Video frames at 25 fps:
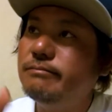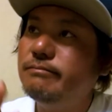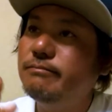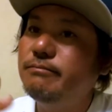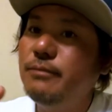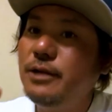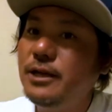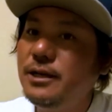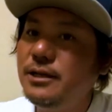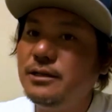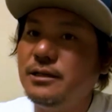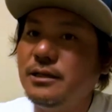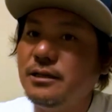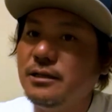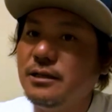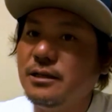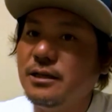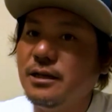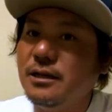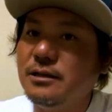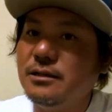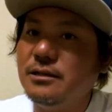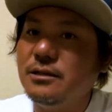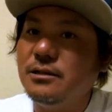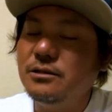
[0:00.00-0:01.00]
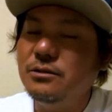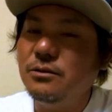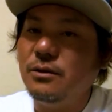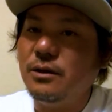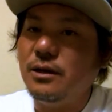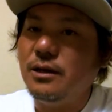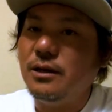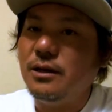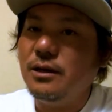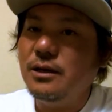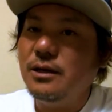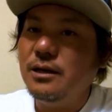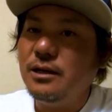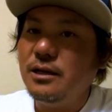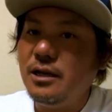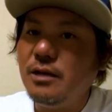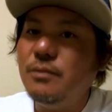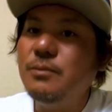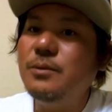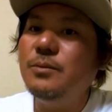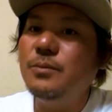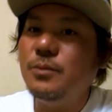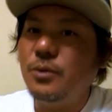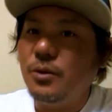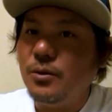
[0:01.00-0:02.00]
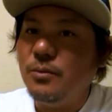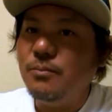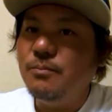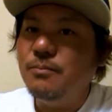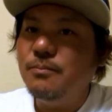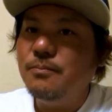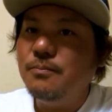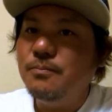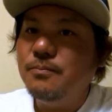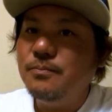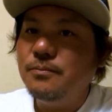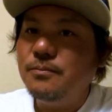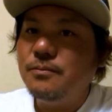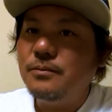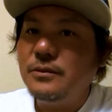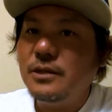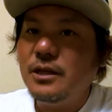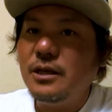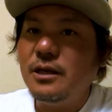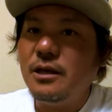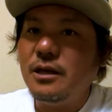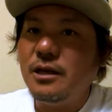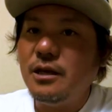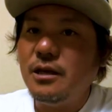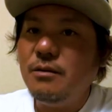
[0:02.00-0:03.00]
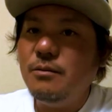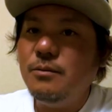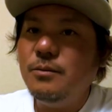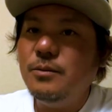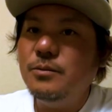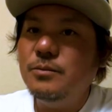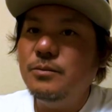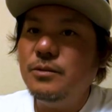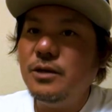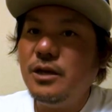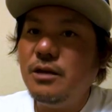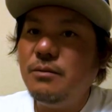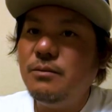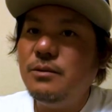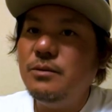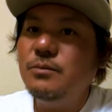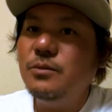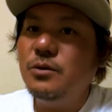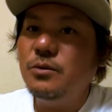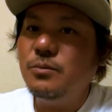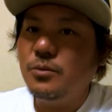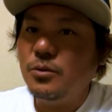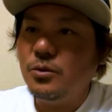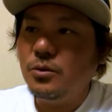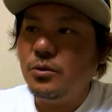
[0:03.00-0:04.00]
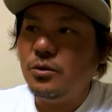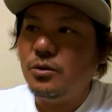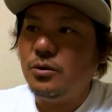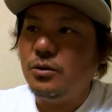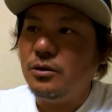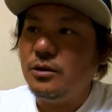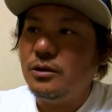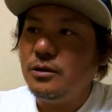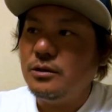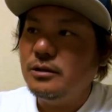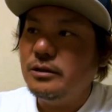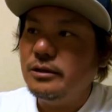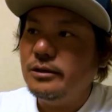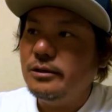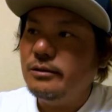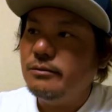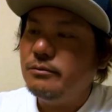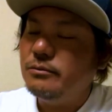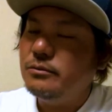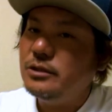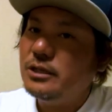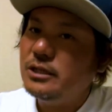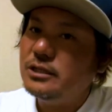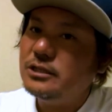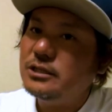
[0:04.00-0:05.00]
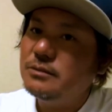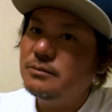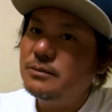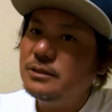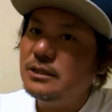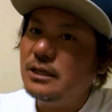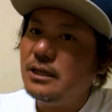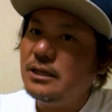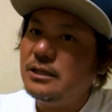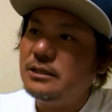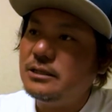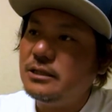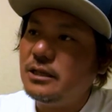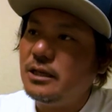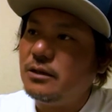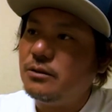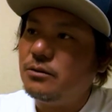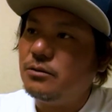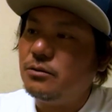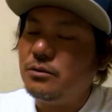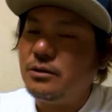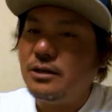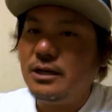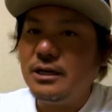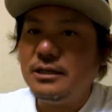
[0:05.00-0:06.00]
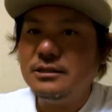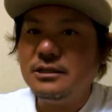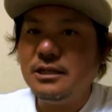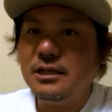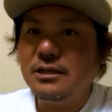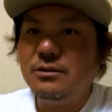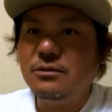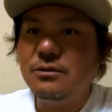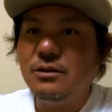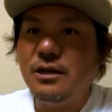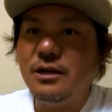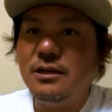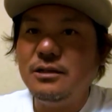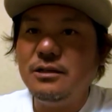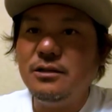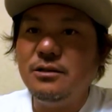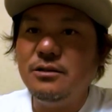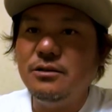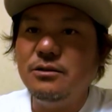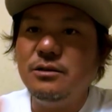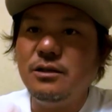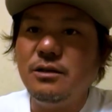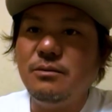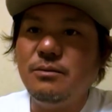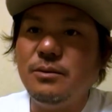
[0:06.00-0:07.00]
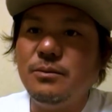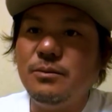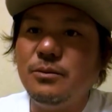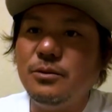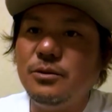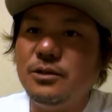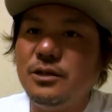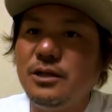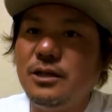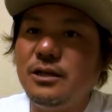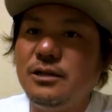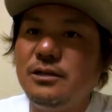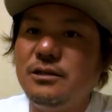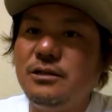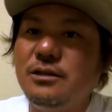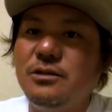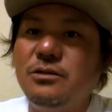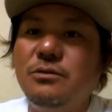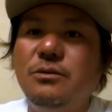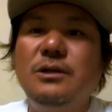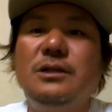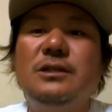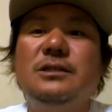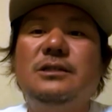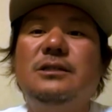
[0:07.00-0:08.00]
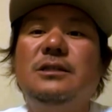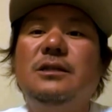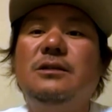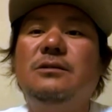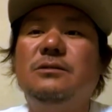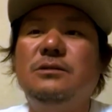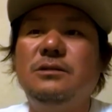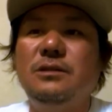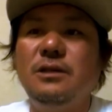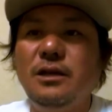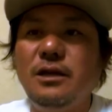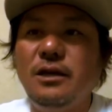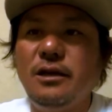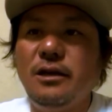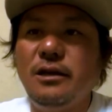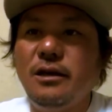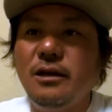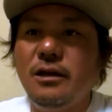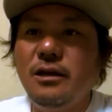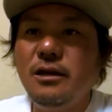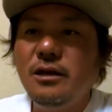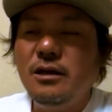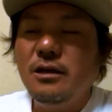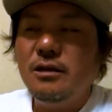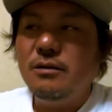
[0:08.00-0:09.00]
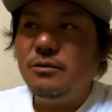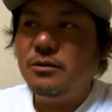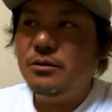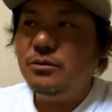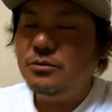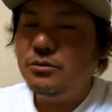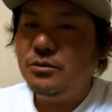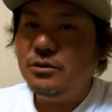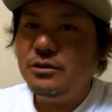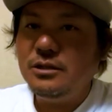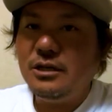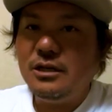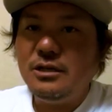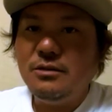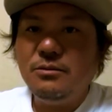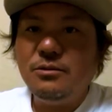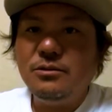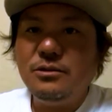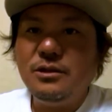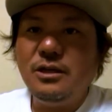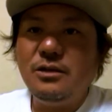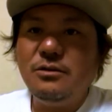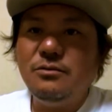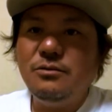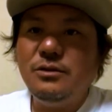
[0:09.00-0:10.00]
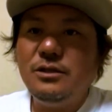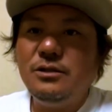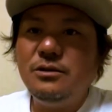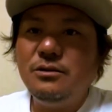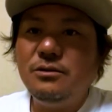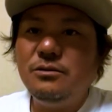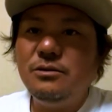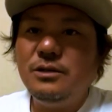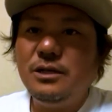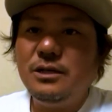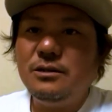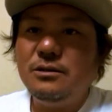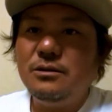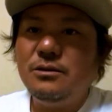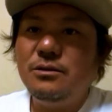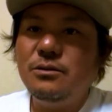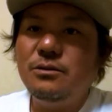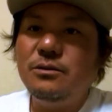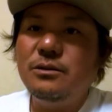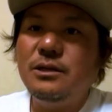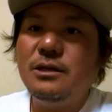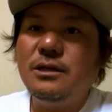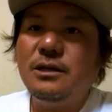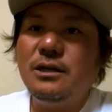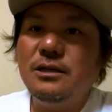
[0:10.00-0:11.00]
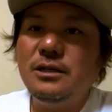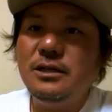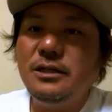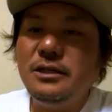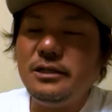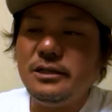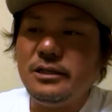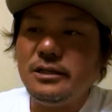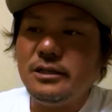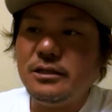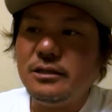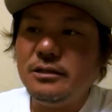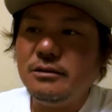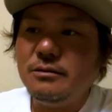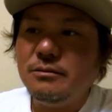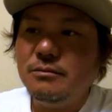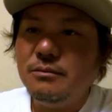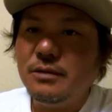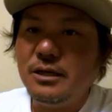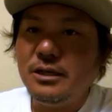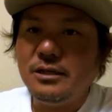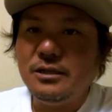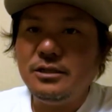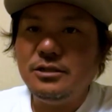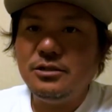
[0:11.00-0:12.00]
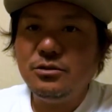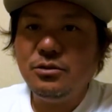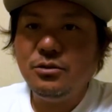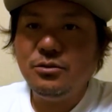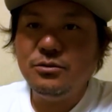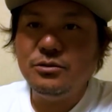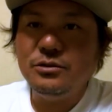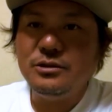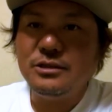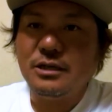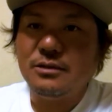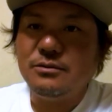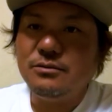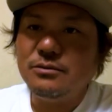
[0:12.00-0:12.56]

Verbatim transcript: メインで狙ってるのはエビも。で、エビエビもも昔みたいにねこうガサッと生えてるようなエビも狙ってるわけじゃなくて本当に何もないウィードフラットの中に、まあ、1房2